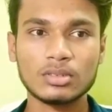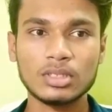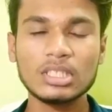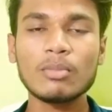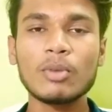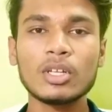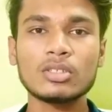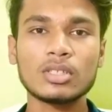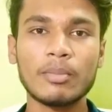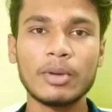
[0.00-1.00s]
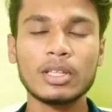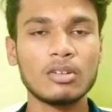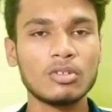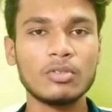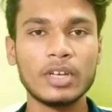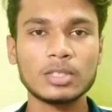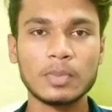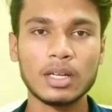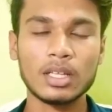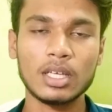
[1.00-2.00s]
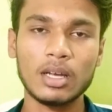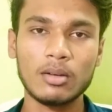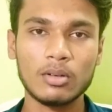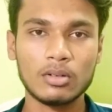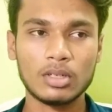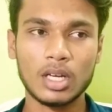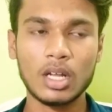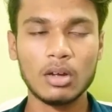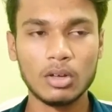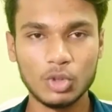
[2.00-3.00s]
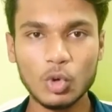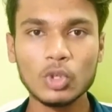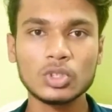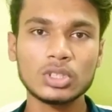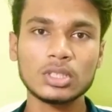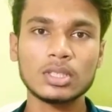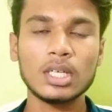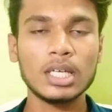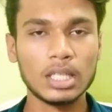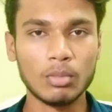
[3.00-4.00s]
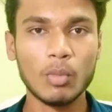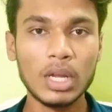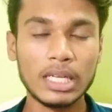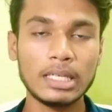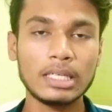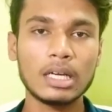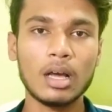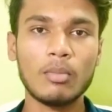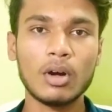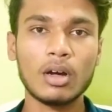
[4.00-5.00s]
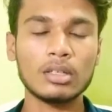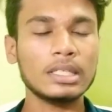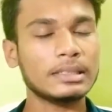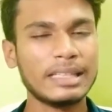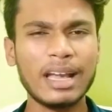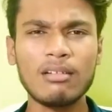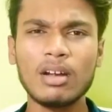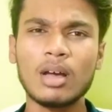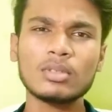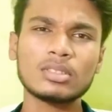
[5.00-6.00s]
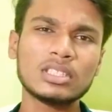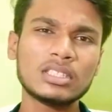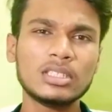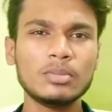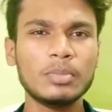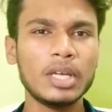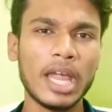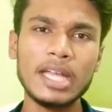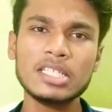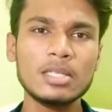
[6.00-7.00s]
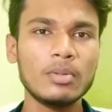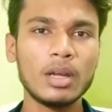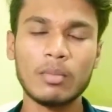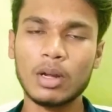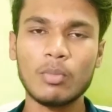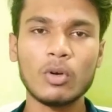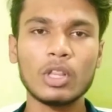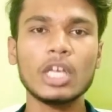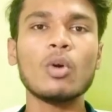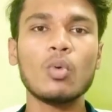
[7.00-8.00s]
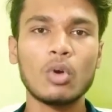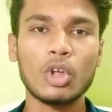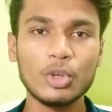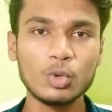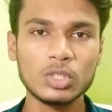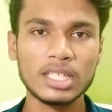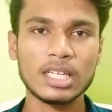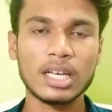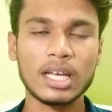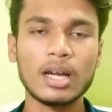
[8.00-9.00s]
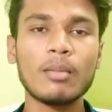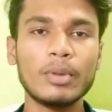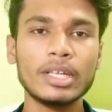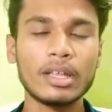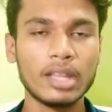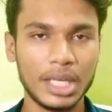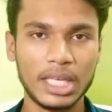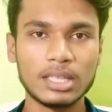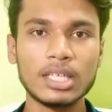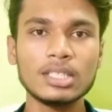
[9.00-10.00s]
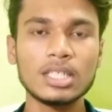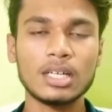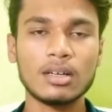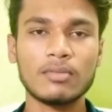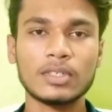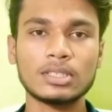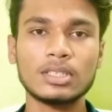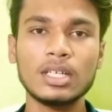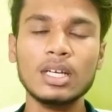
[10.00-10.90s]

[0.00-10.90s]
இந்த மாதிரி சமயத்தில் வந்து வேஸ்ட் பண்ணாதீங்க நல்லா யோசித்து இந்த மொபைல் எடுக்கலாமா தேவையில்லாமல் சிக்ஸ் ஜிபி எயிட் ஜிபி அப்படிலாம் போகாதீங்க உங்களோட யூசேஜ் என்ன அப்படிங்கிறத நீங்கள் தெரிஞ்சுக்கோங்க ஃபஸ்ட்டு